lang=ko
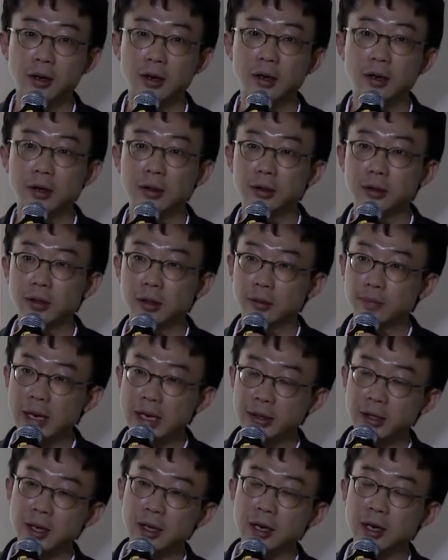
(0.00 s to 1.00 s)
어,
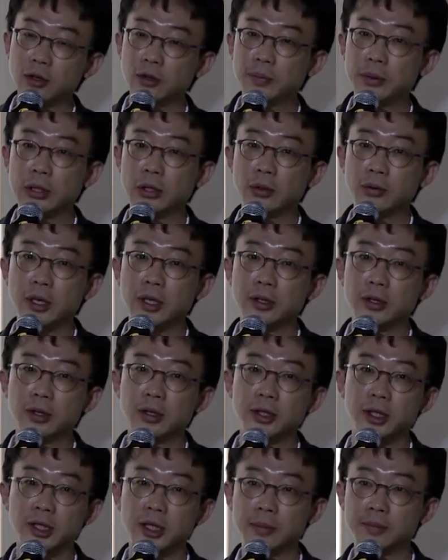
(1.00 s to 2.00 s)
판단을 하고 비교를
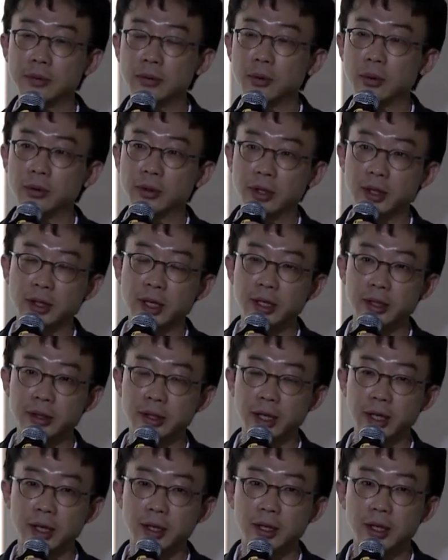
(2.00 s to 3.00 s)
해서 이제 제품을 고르게
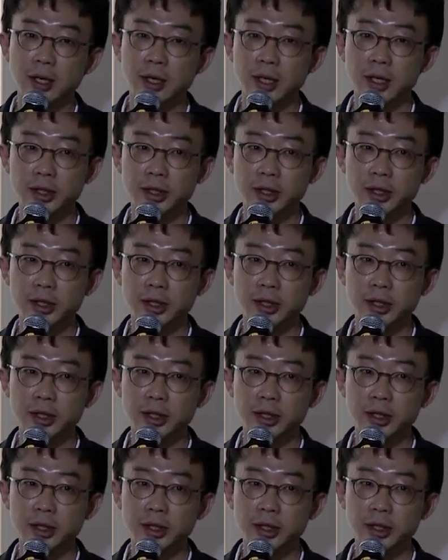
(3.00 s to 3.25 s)
되는데